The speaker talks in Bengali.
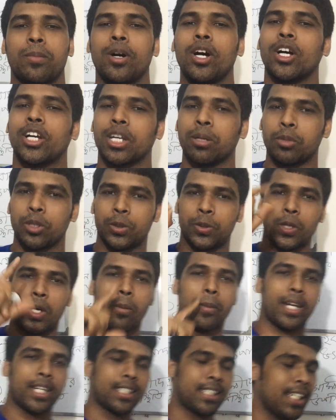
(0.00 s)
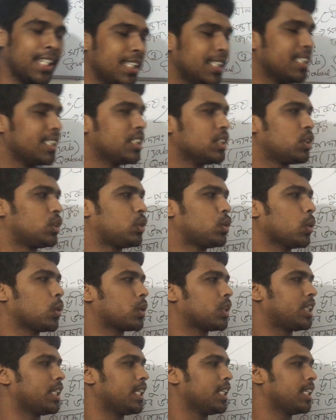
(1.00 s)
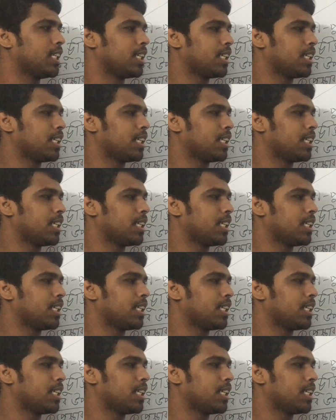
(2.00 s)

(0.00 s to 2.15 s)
বিবাহকে বলতে হবে একটা চুক্তি